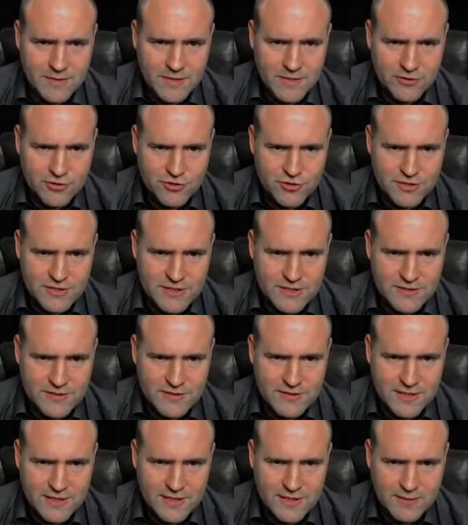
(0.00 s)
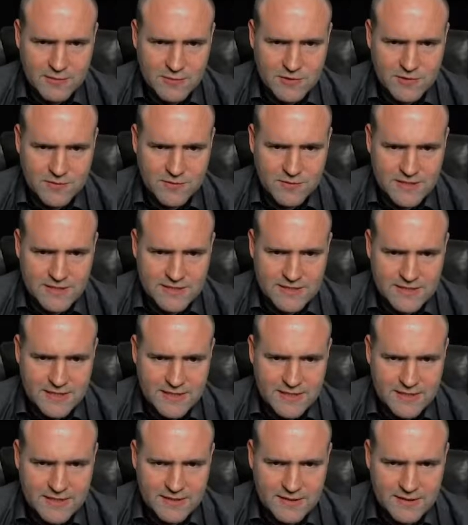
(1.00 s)
Black Jeans. Ah, muss ich vielleicht die
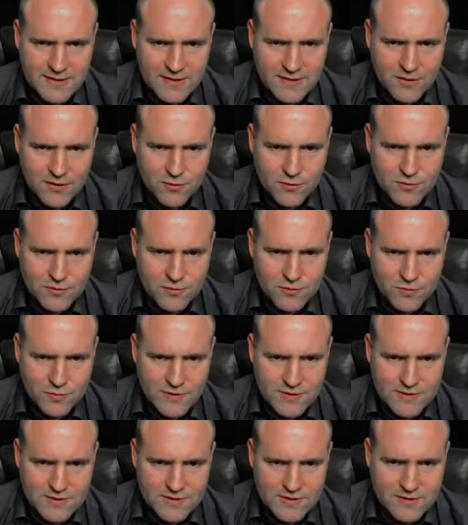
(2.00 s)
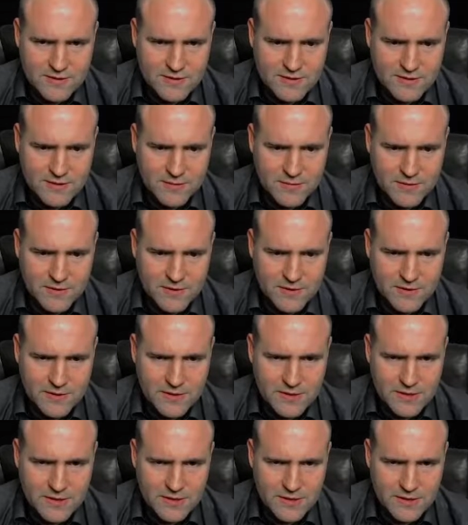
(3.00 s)
Sachen erst raustun, dass der das kapiert?
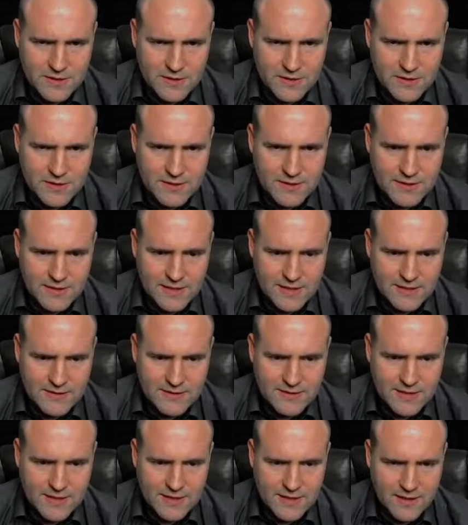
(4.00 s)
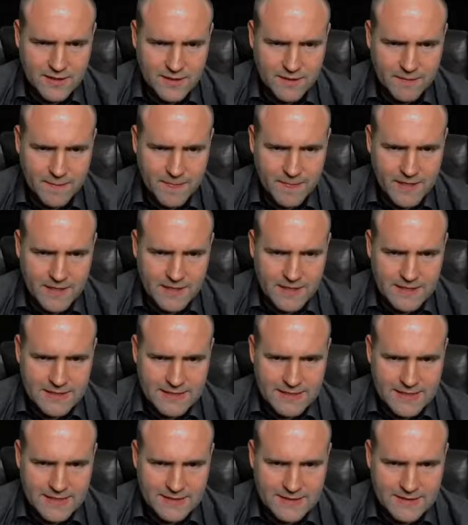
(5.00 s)
Tatsache.
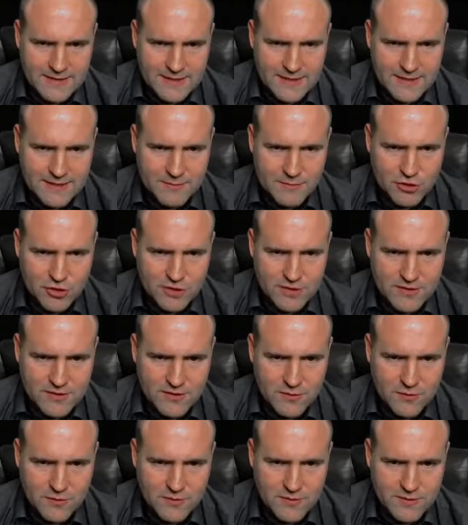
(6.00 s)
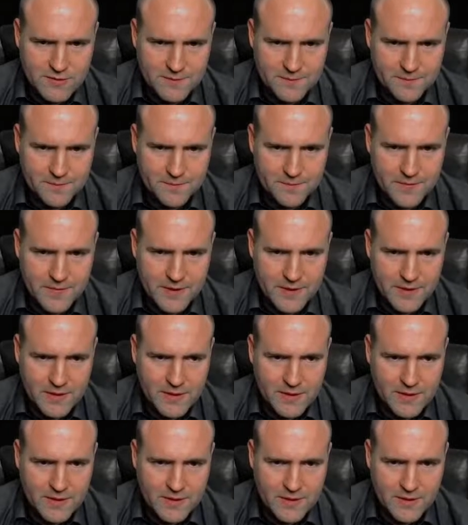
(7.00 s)
Das ist ja eine beschissene Hose.
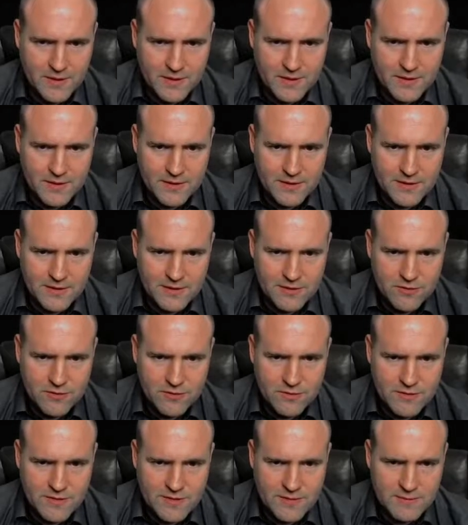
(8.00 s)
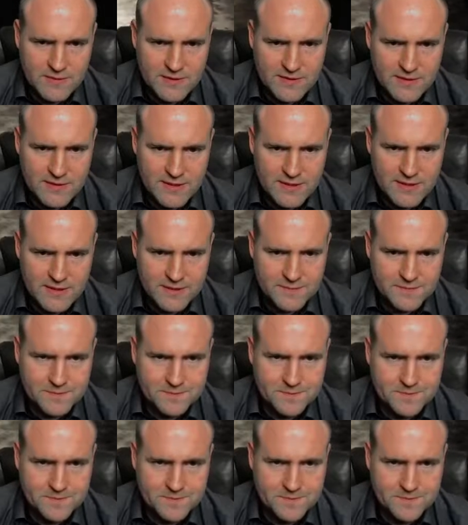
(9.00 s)
Dann tun wir die mal zerlegen.